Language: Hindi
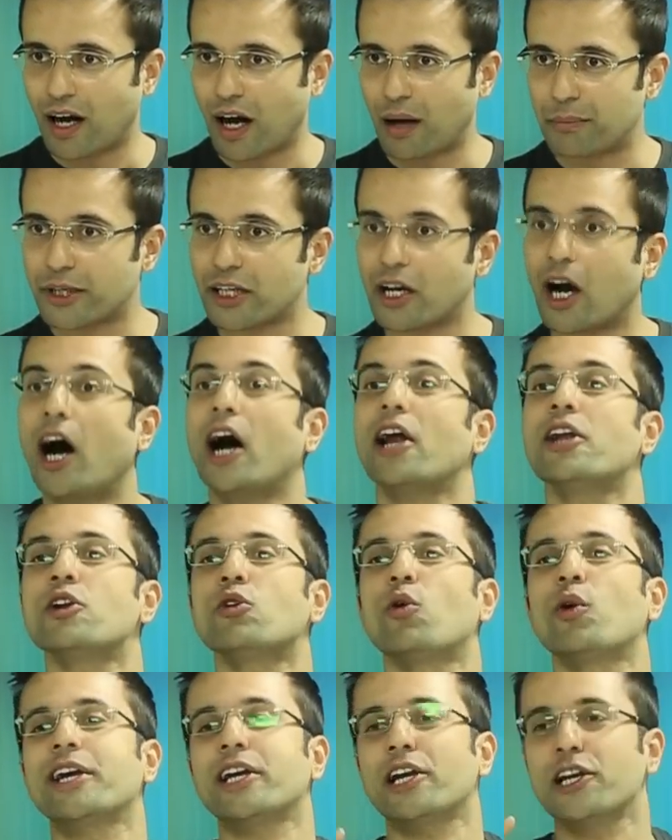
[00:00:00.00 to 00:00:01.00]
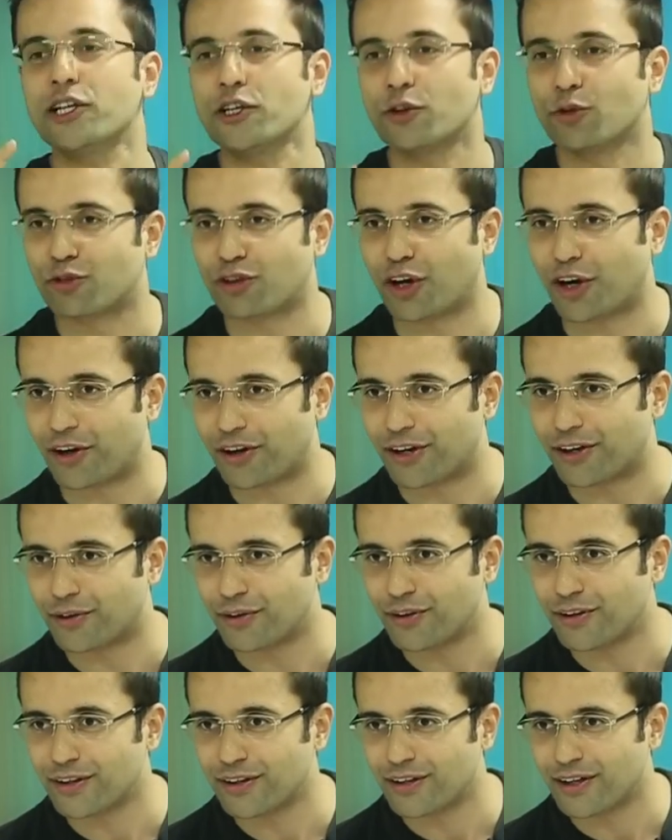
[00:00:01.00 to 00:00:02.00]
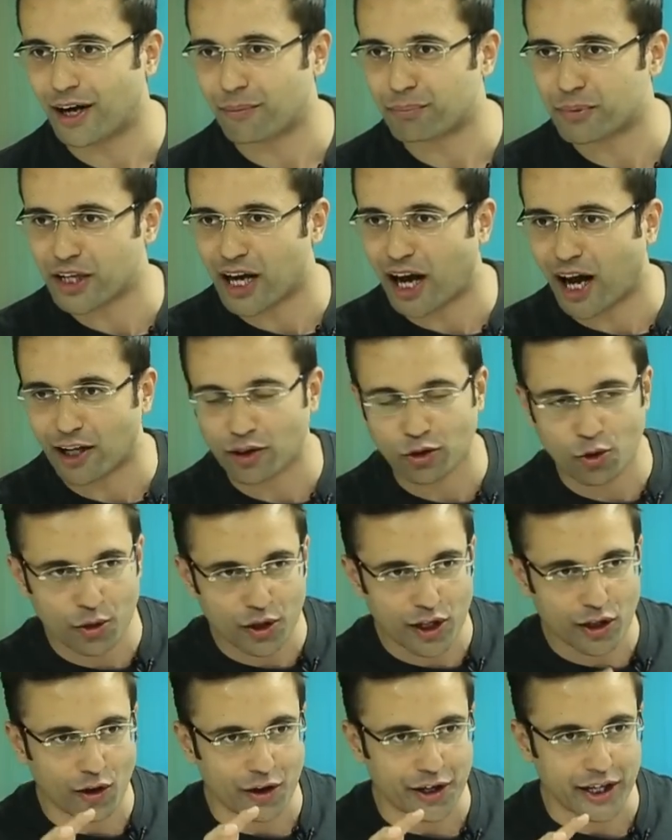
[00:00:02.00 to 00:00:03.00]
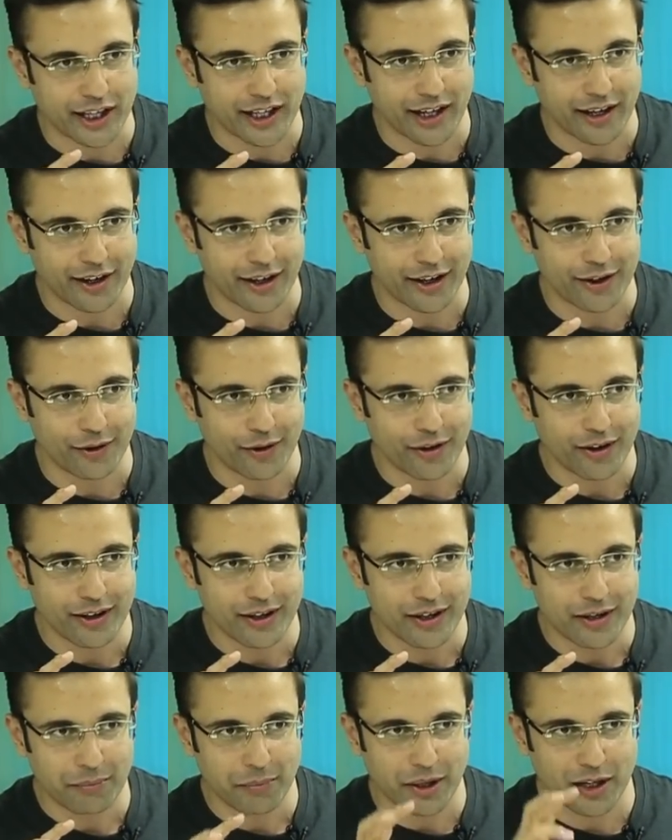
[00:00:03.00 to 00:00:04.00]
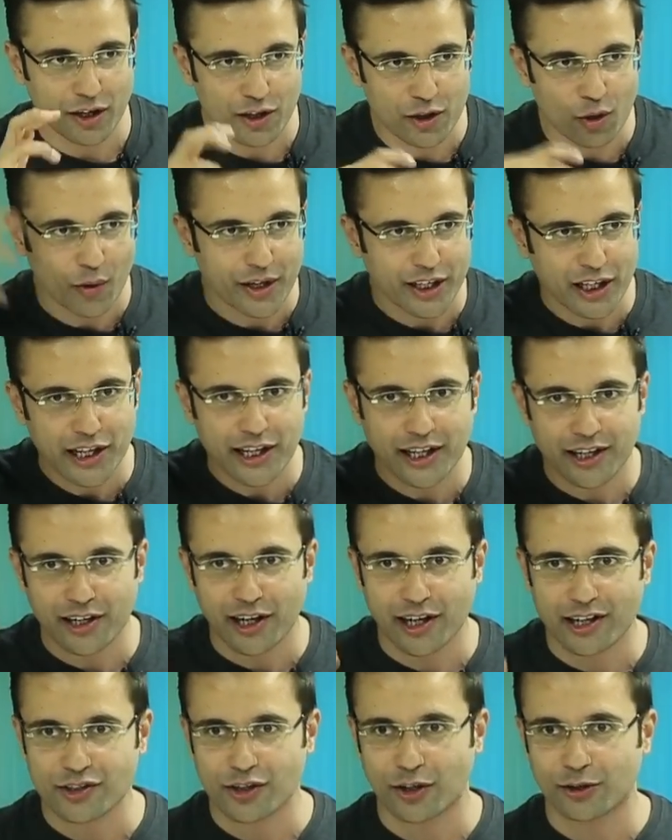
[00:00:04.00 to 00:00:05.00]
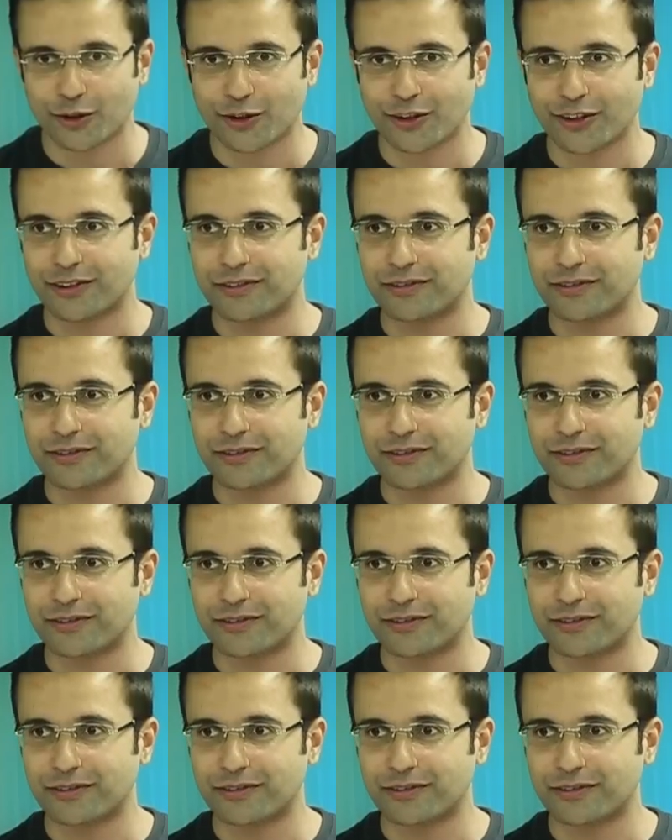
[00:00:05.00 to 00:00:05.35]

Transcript: अभी अनोइंगली यूज़ कर रहे हो अपनी आतों के अकॉर्डिंग कर रहे हो बट अगर नोइंगली करने लग जाओ तो